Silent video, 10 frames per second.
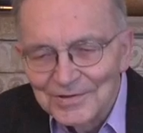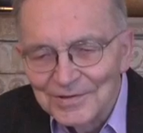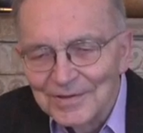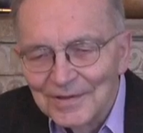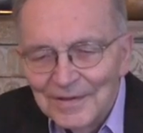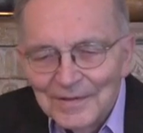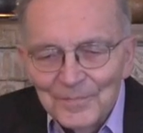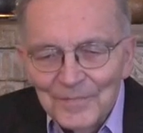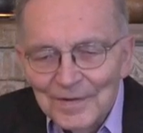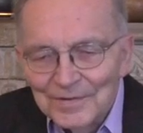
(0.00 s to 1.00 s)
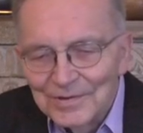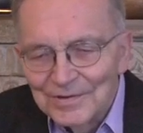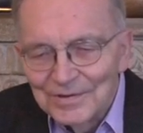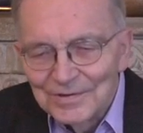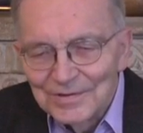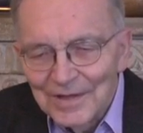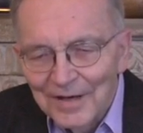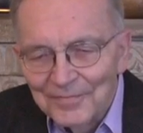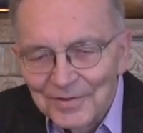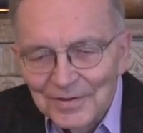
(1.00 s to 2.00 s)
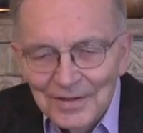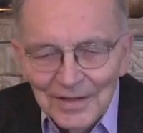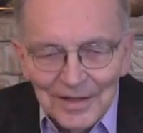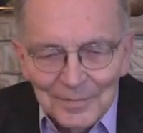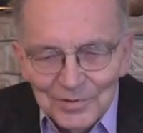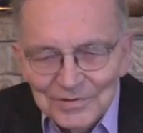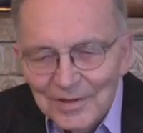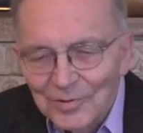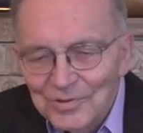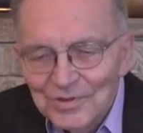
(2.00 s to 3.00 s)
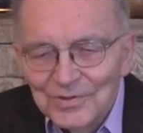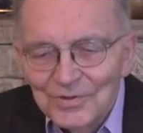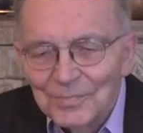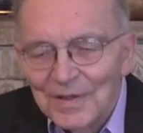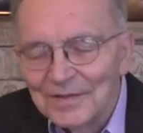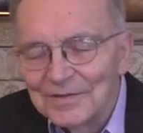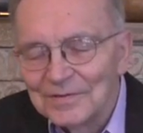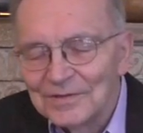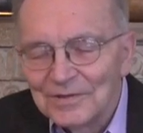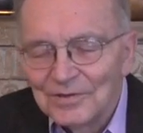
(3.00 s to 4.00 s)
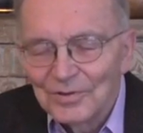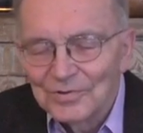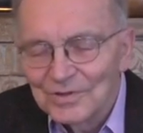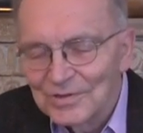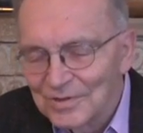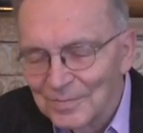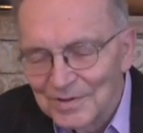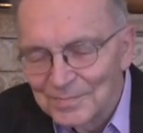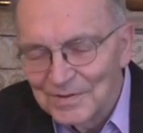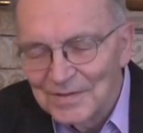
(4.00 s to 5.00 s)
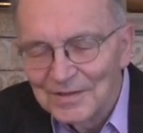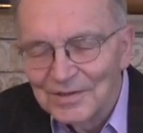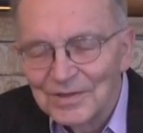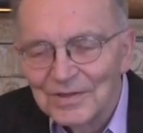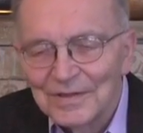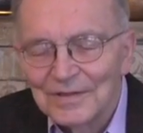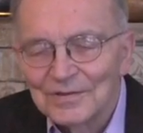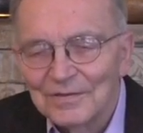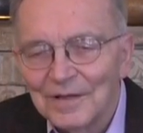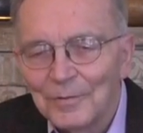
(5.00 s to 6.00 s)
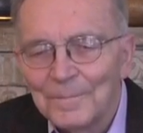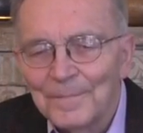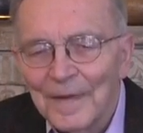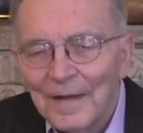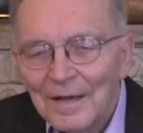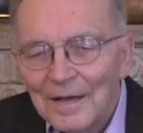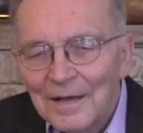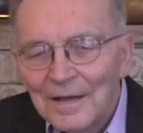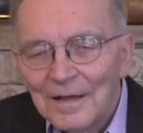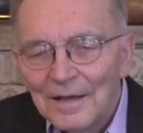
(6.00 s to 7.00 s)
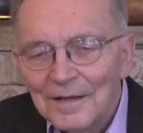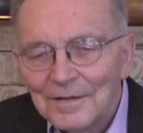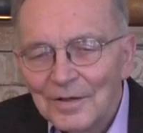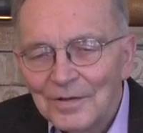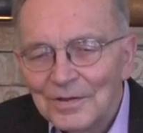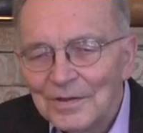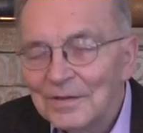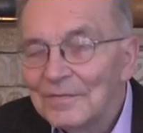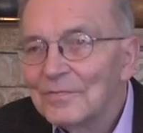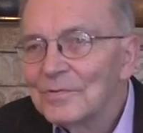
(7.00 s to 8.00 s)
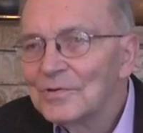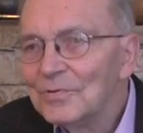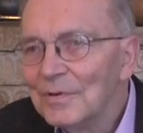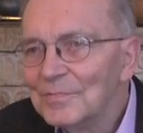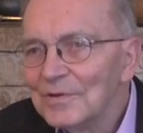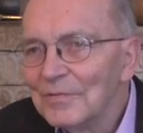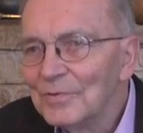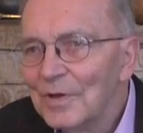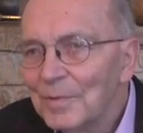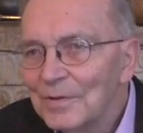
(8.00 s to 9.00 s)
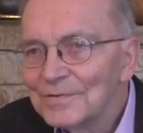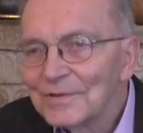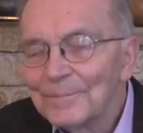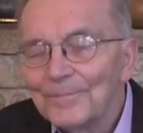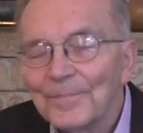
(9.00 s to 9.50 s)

czy, czy, czy, czy Afrykę albo starożytność bardziej drążyć. To mnie specjalnie nie interesowało. E, no i wróciłem znowu do Polski